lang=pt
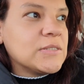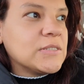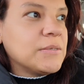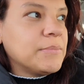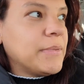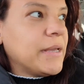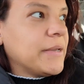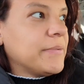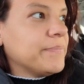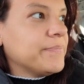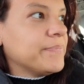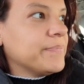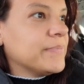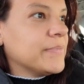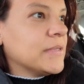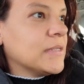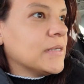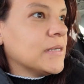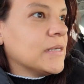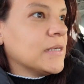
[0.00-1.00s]
também.
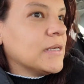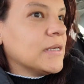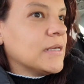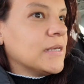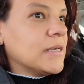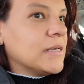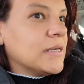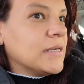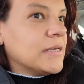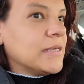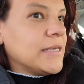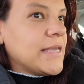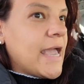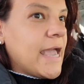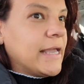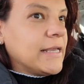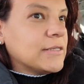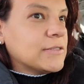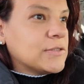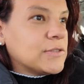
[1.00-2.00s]
E
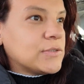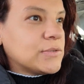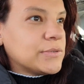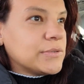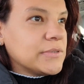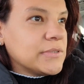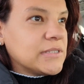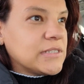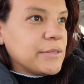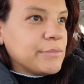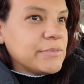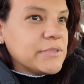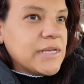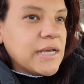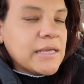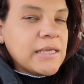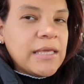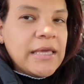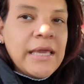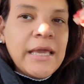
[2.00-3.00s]
é isso. Estamos
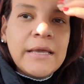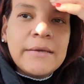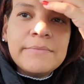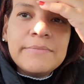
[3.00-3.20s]
aqui